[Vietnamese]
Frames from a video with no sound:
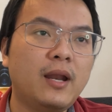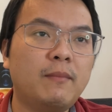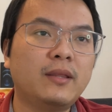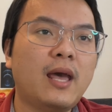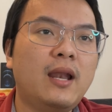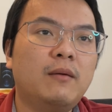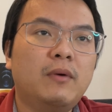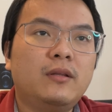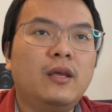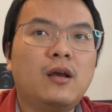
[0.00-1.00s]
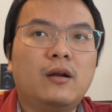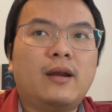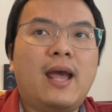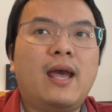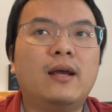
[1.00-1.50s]
Bên Alberta là mình chỉ cần
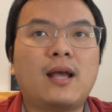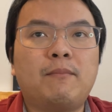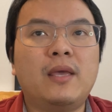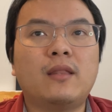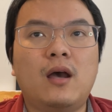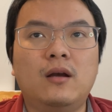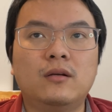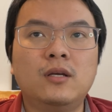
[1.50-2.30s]
ra cầm giấy tờ